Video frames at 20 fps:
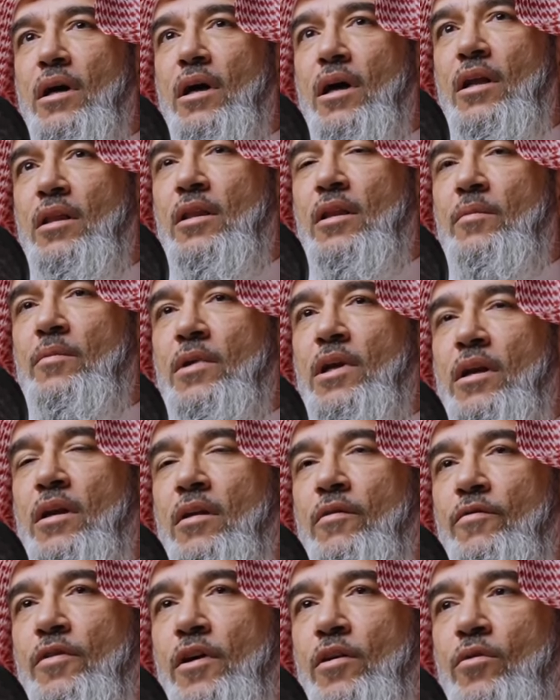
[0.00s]
اخذنا من
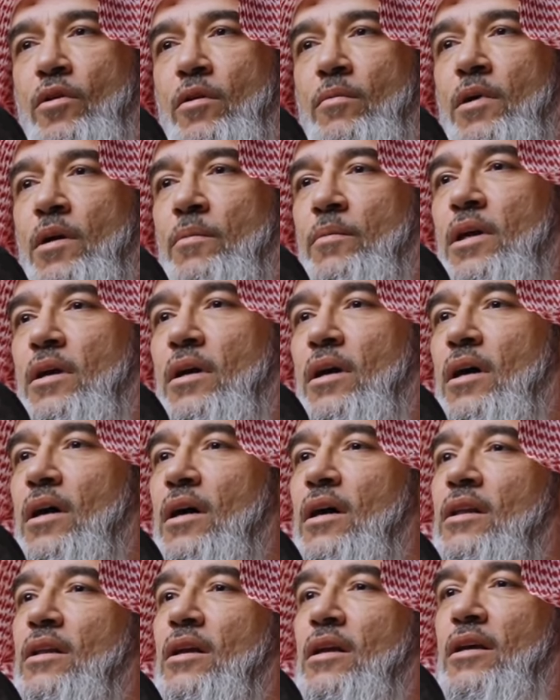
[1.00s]
2400
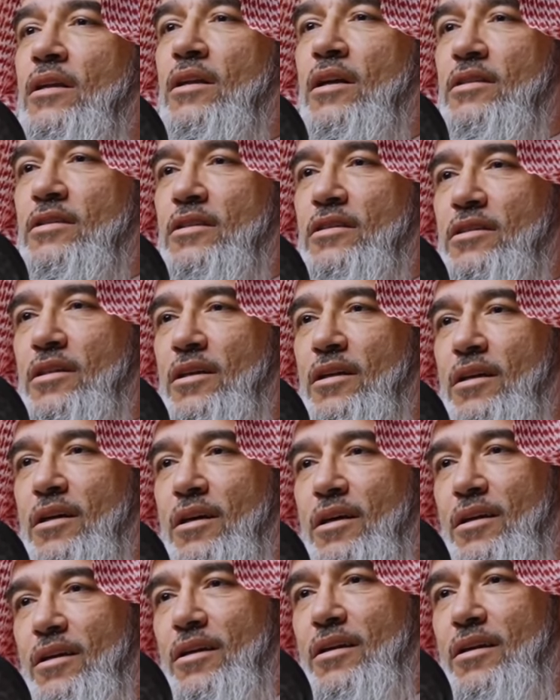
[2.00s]
اخذنا ال 11 شركه